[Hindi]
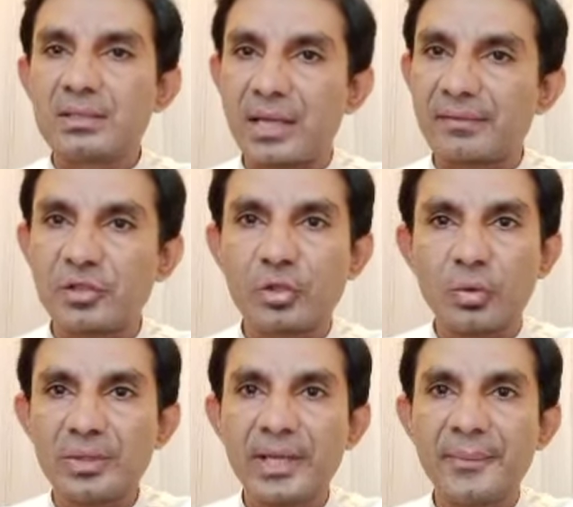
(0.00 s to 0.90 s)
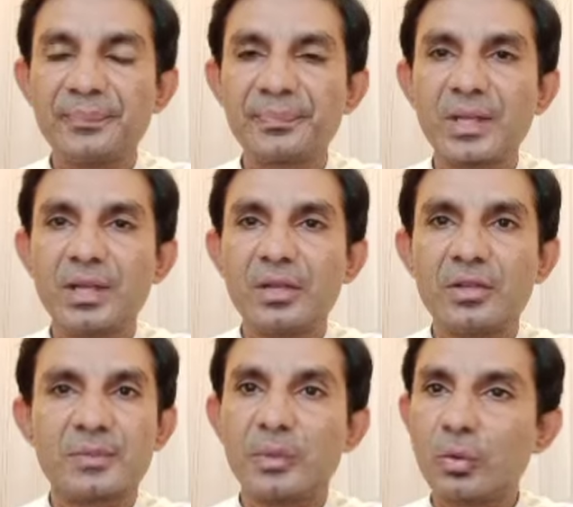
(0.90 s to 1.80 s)
साजिश तो हुई है
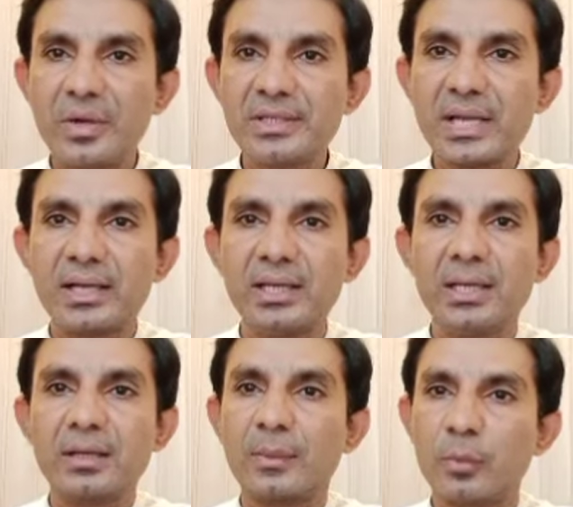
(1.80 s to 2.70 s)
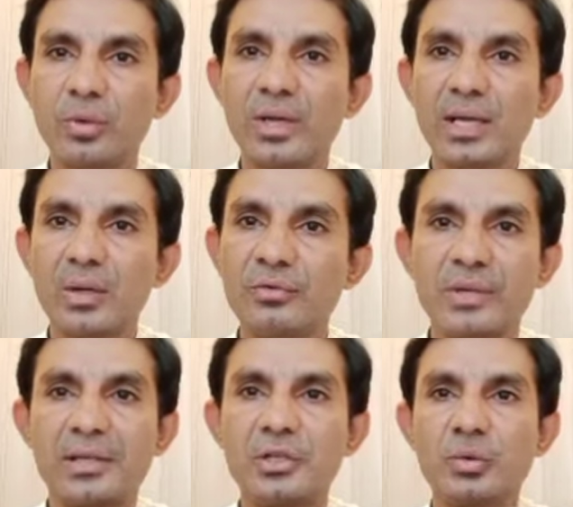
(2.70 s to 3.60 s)
इसमें तो कोई शक नहीं है कबूल कर रहा हूँ
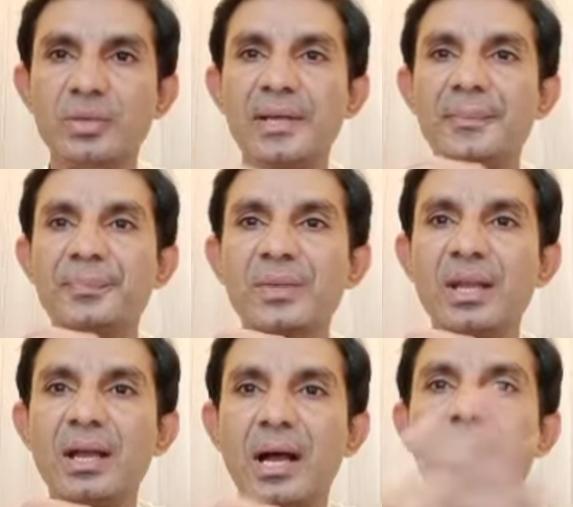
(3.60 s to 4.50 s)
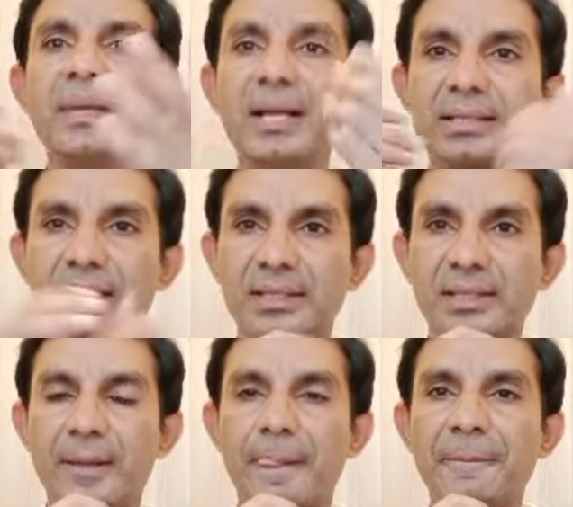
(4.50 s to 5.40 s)
साजिश हुई है अब क्या चाहते
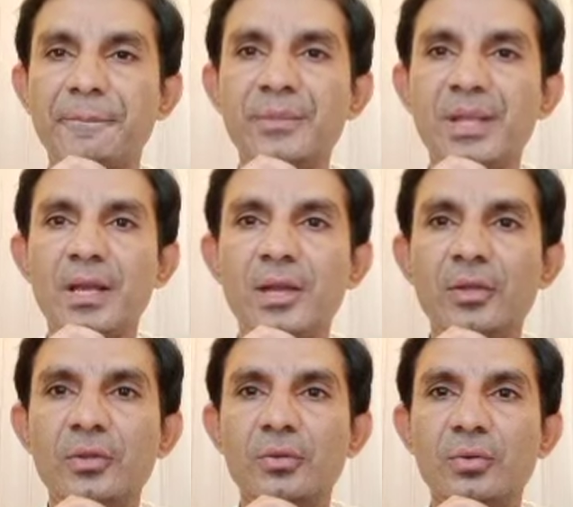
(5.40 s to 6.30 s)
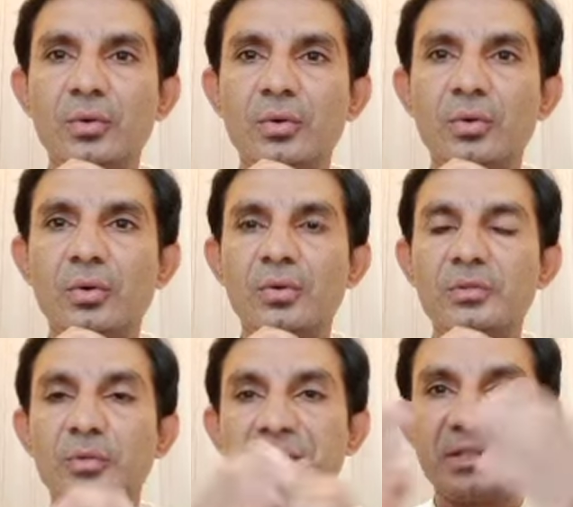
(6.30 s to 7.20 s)
हैं तो
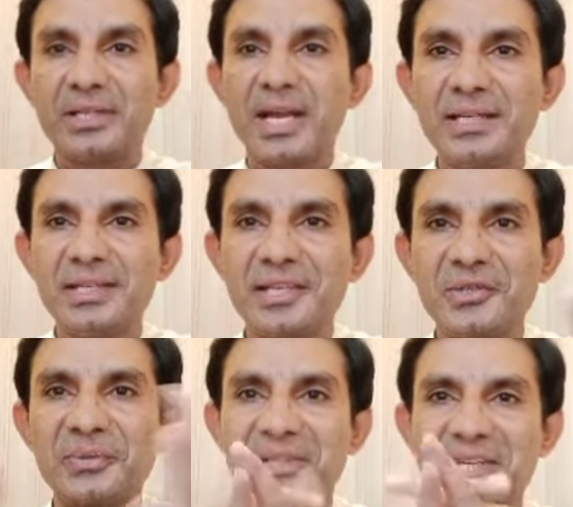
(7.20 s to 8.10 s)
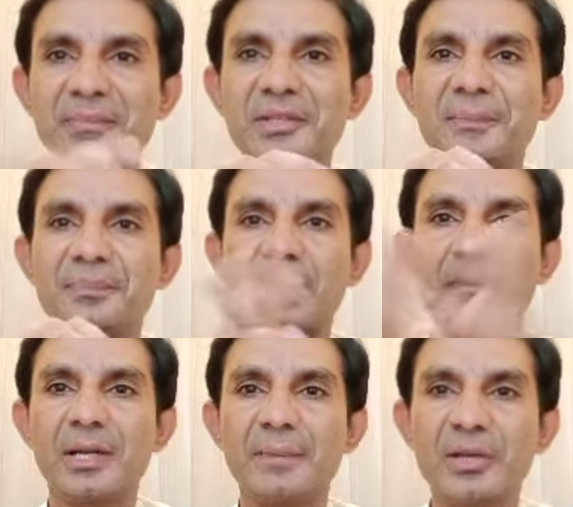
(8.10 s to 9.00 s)
जो जीआईटी की जो टीम थी
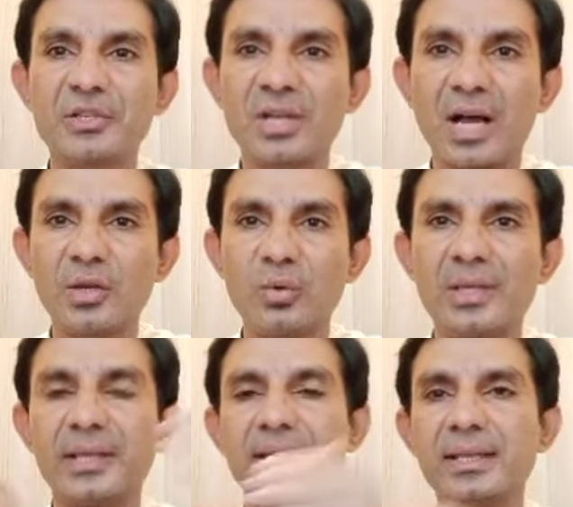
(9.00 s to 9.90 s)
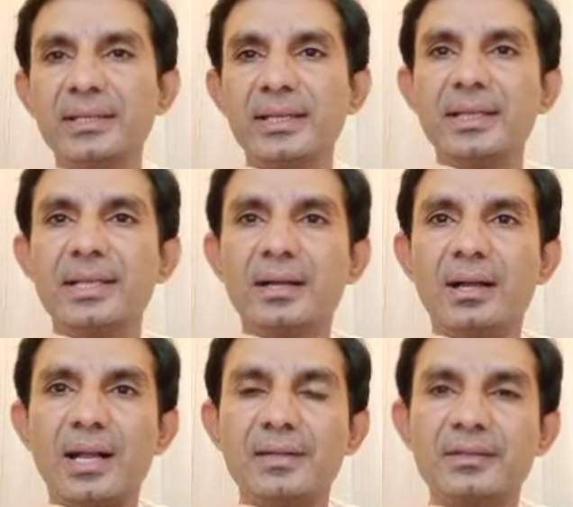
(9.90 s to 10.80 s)
बड़ी परेशान हो गई है कि ये
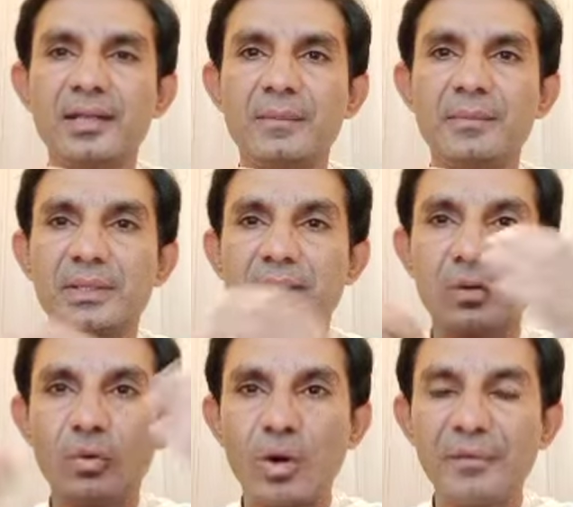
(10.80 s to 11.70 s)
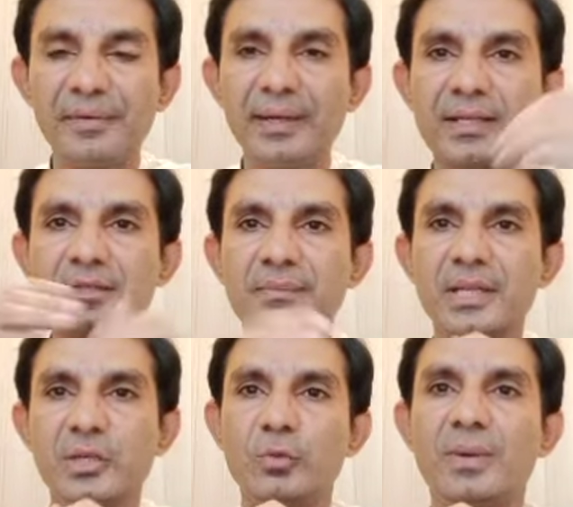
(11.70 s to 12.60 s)
खान साहब इतने कॉन्फिडेंस
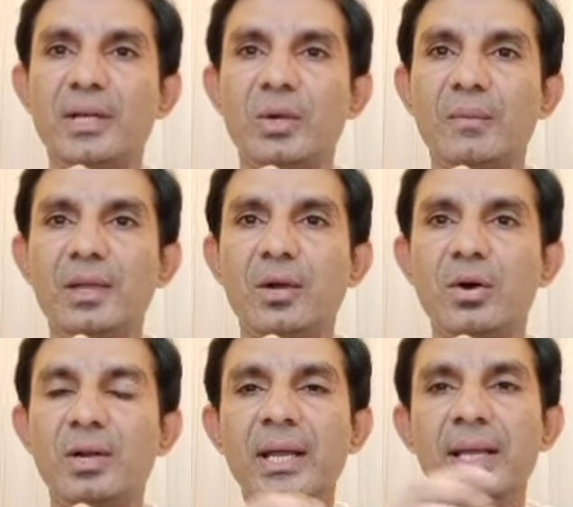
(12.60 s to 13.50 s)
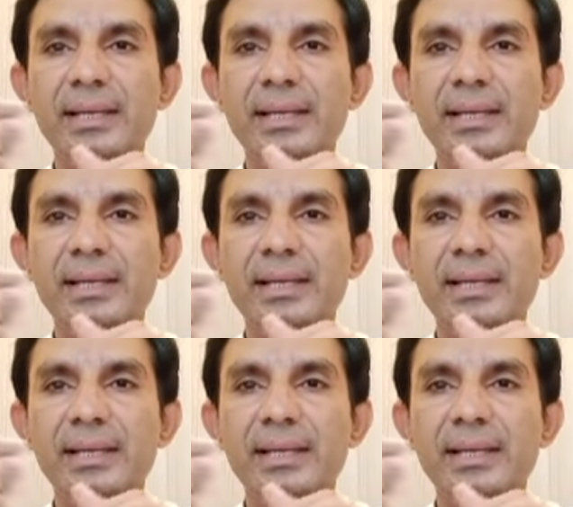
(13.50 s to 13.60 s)
में क्यों बैठे हुए हैं और